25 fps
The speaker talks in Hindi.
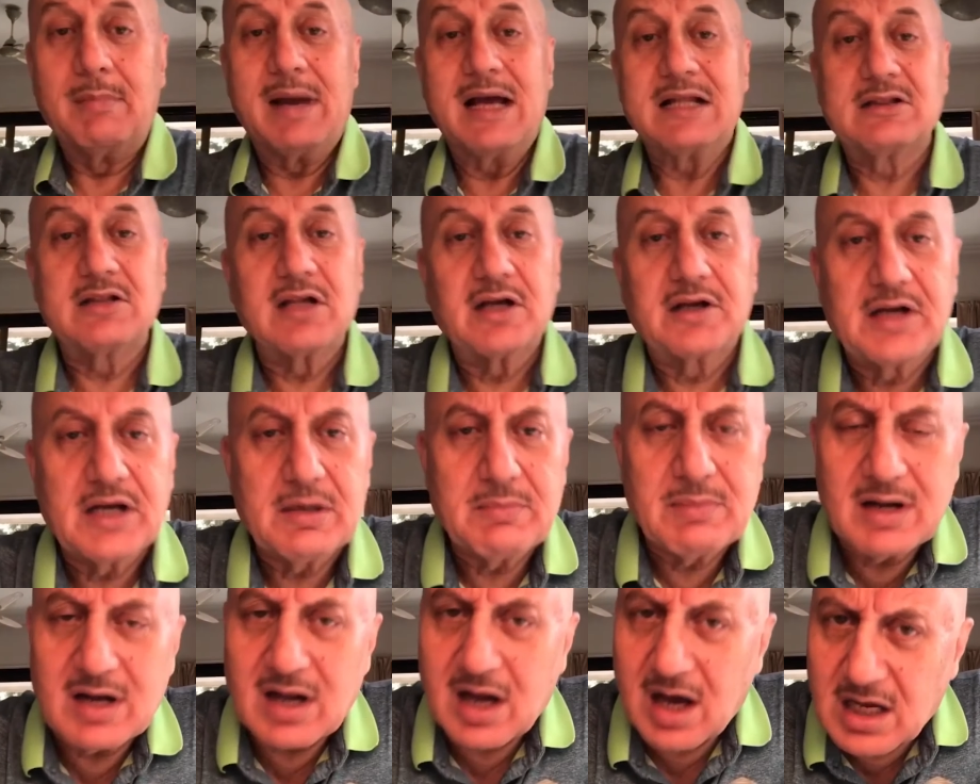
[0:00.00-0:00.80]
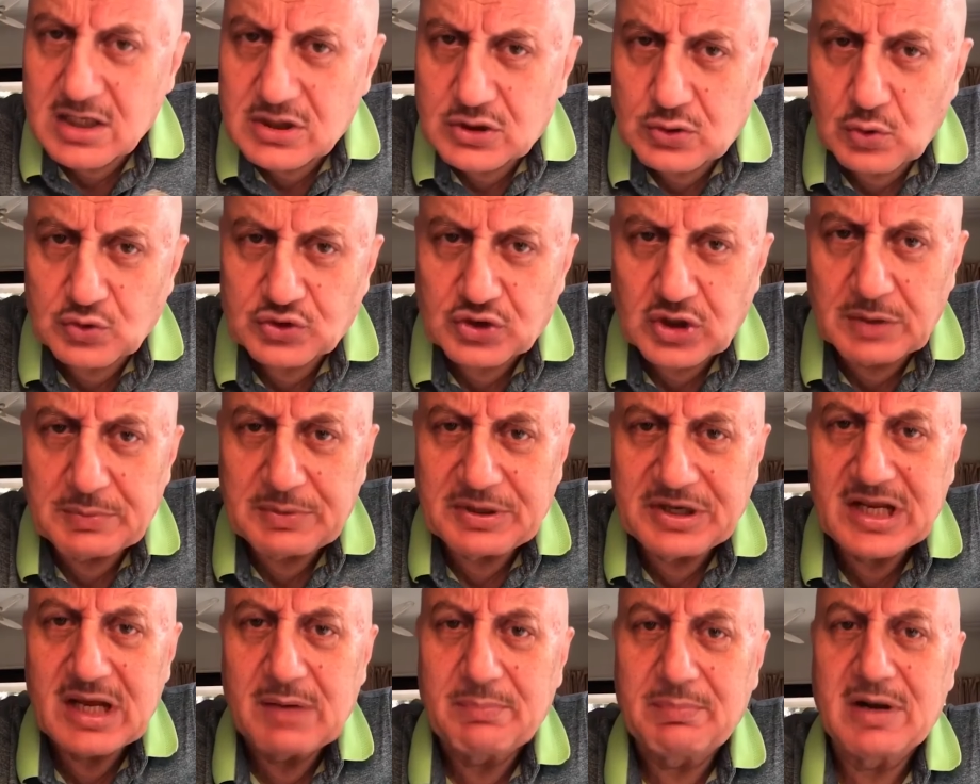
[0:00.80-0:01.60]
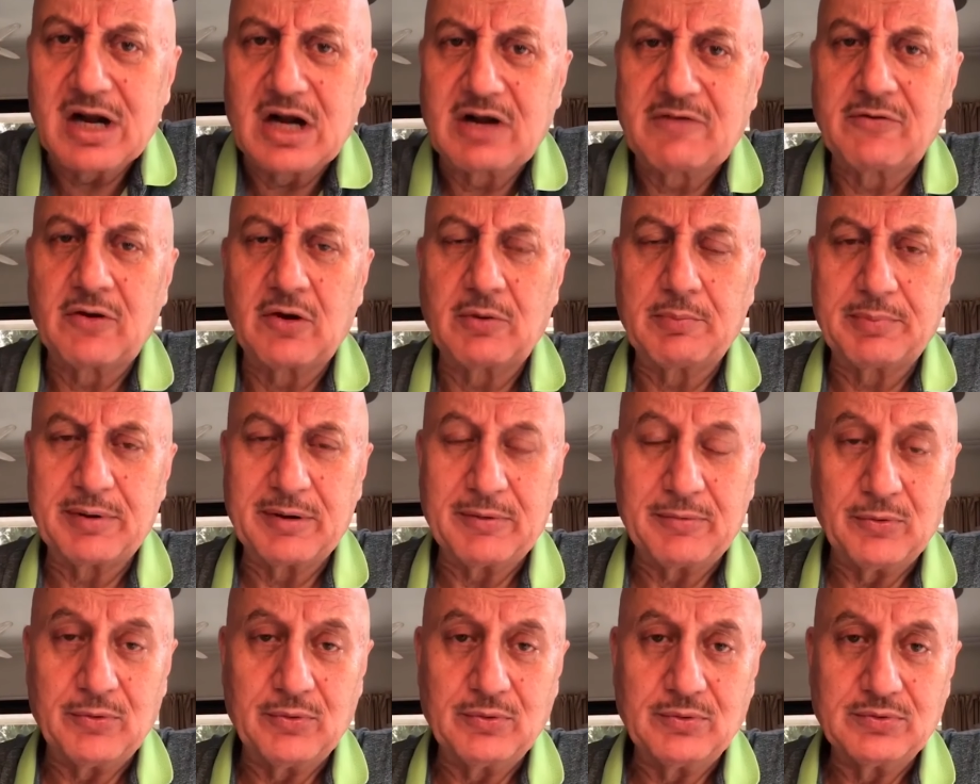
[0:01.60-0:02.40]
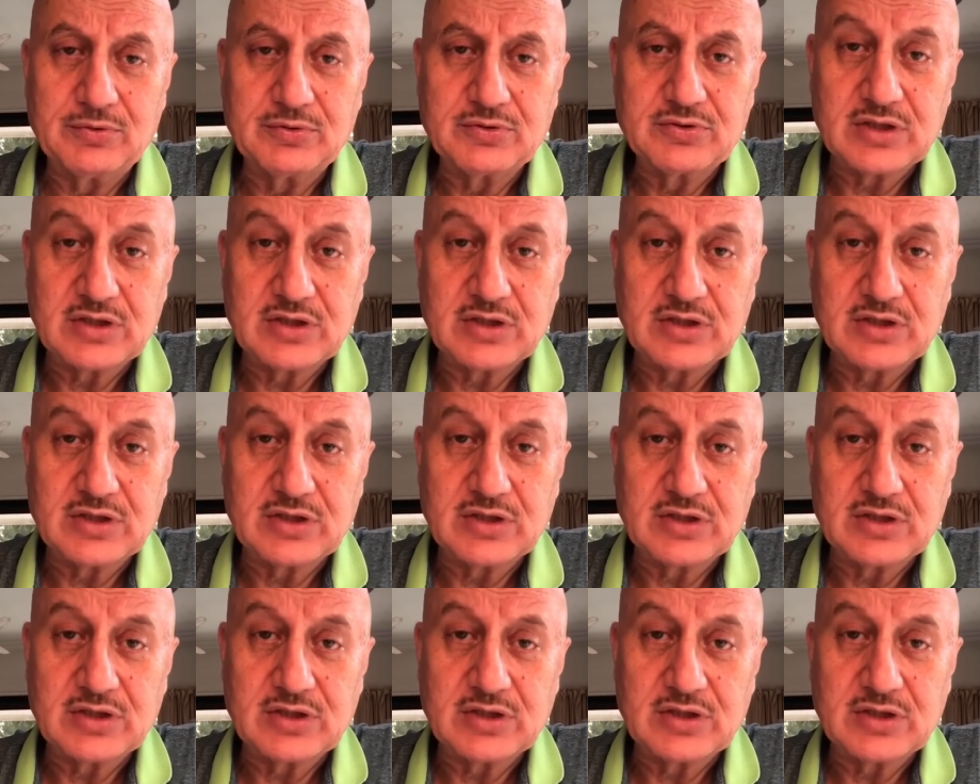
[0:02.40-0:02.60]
मैं तकरीबन हर सोशल मीडिया प्लेटफॉर्म पर हूँ